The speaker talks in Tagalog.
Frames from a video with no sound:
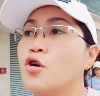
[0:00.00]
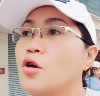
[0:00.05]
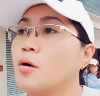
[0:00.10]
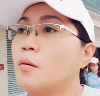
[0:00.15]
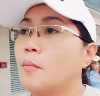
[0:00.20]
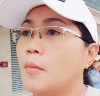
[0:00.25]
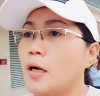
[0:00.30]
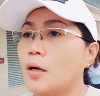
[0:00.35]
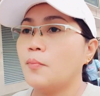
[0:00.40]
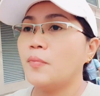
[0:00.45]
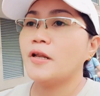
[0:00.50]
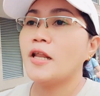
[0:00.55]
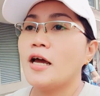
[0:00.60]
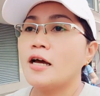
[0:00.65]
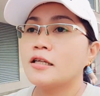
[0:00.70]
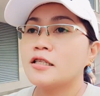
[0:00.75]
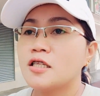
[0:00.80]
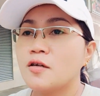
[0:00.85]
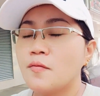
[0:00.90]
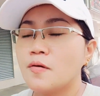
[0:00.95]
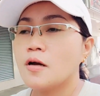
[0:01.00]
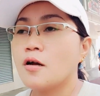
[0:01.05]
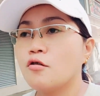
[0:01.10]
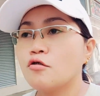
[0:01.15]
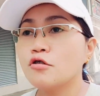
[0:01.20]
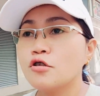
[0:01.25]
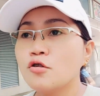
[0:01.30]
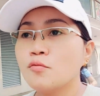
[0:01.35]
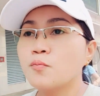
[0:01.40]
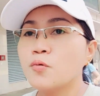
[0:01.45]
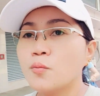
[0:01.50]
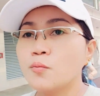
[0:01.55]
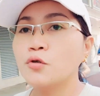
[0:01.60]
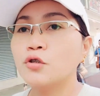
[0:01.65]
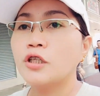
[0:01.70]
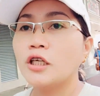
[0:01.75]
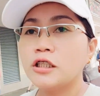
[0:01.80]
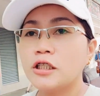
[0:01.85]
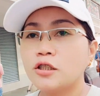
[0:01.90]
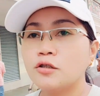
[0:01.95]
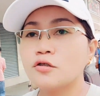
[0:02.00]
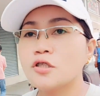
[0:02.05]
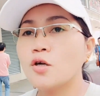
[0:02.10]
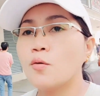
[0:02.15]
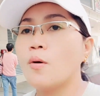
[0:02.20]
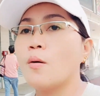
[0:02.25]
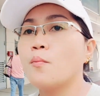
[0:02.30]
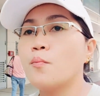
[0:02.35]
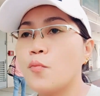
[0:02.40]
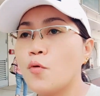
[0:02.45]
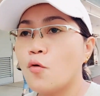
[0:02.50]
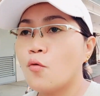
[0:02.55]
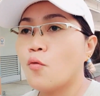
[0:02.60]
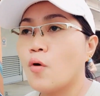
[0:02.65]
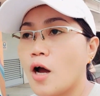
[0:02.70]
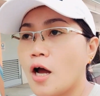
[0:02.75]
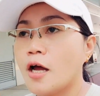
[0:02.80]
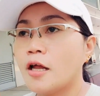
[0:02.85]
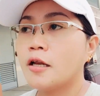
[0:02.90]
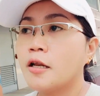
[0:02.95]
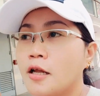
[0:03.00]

Mga padakat, sa mga gustong pumunta dito sa Wampoa,